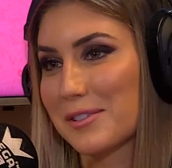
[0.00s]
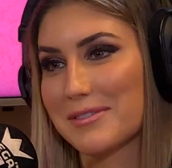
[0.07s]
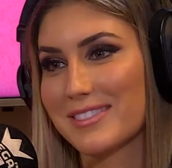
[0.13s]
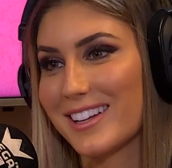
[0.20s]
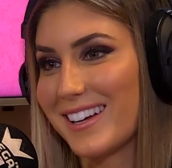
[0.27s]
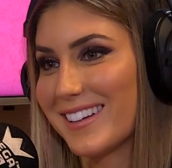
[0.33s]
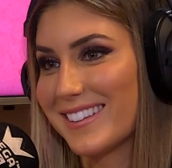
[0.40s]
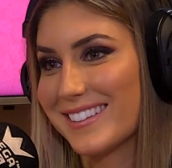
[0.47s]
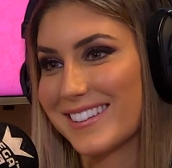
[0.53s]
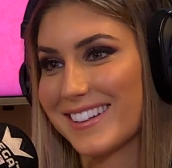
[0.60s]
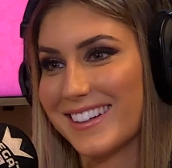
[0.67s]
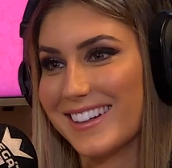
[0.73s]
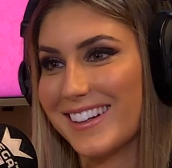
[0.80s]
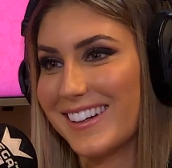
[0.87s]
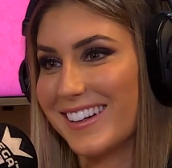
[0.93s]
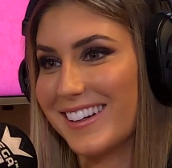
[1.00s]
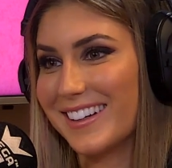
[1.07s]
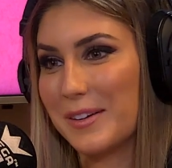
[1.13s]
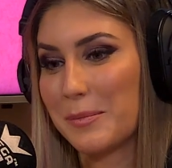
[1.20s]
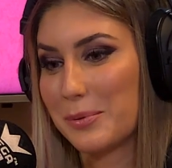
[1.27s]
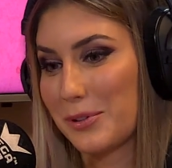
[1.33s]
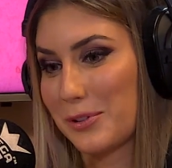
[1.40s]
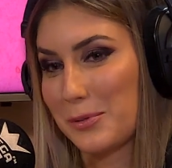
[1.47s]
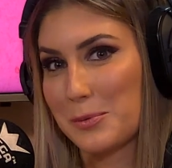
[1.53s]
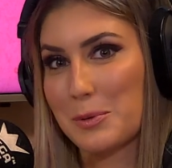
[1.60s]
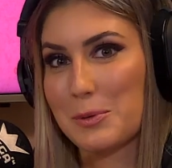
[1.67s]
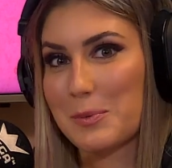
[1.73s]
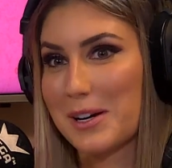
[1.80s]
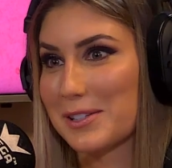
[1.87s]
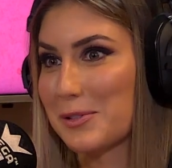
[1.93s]
revelar. Ah, por que não? Porque os
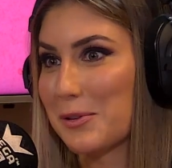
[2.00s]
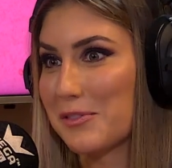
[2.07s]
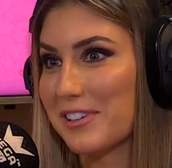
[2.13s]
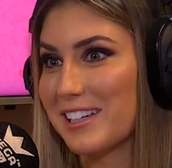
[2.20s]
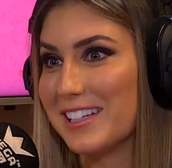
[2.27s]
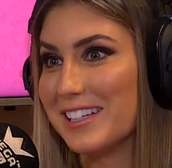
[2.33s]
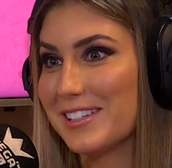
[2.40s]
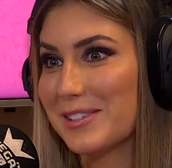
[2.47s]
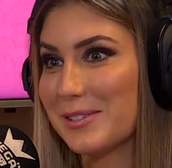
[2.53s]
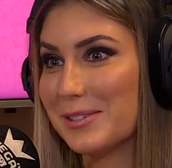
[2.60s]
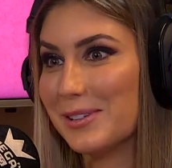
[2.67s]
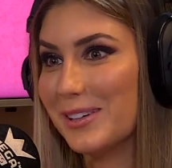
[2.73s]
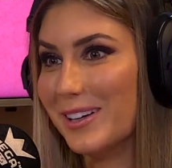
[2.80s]
meus pais estão a ver isto.